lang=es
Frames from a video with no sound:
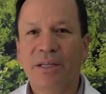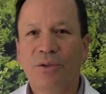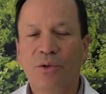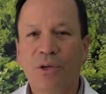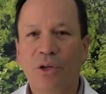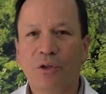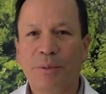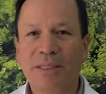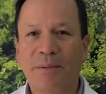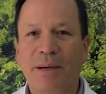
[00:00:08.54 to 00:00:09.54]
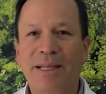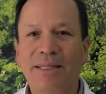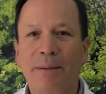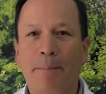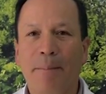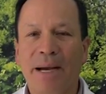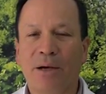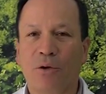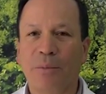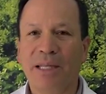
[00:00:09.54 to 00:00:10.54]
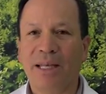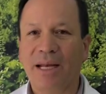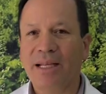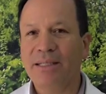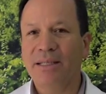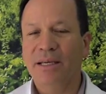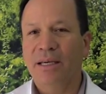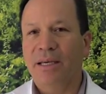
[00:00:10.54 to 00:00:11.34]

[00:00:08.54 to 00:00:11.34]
es uno de los principales macrominerales